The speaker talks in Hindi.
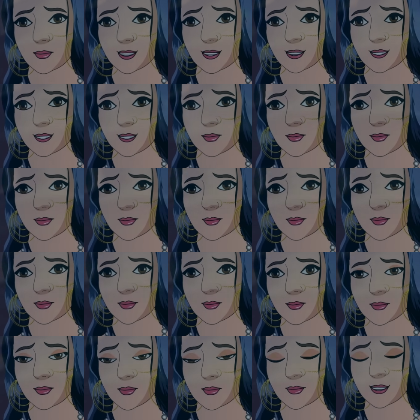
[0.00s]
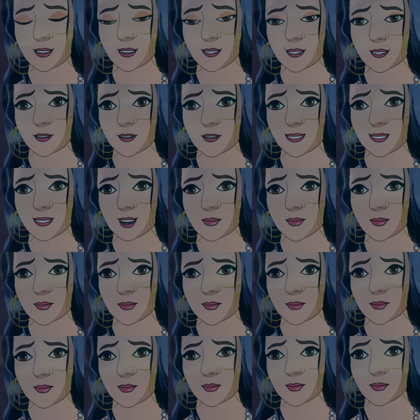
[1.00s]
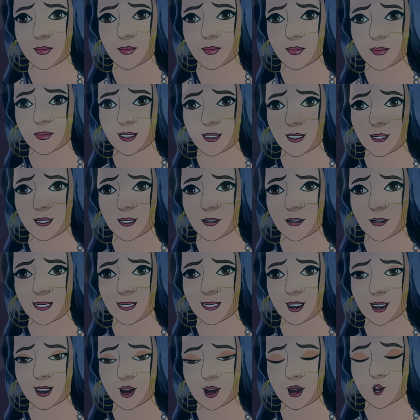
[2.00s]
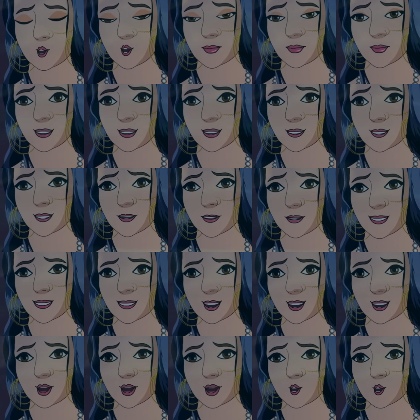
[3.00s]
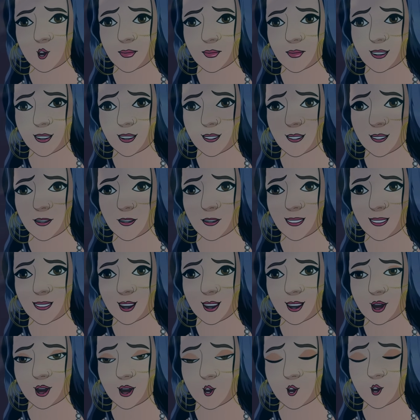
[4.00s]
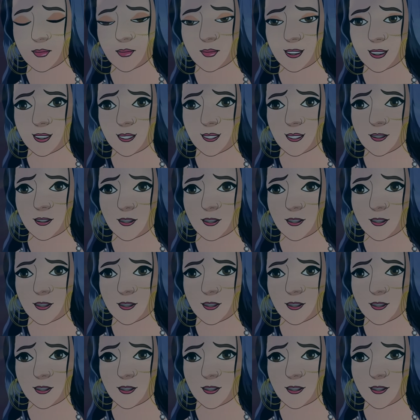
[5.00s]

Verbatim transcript: पहुँची कोई है मुझे बाहर निकालो पराग ये सब क्या हो रहा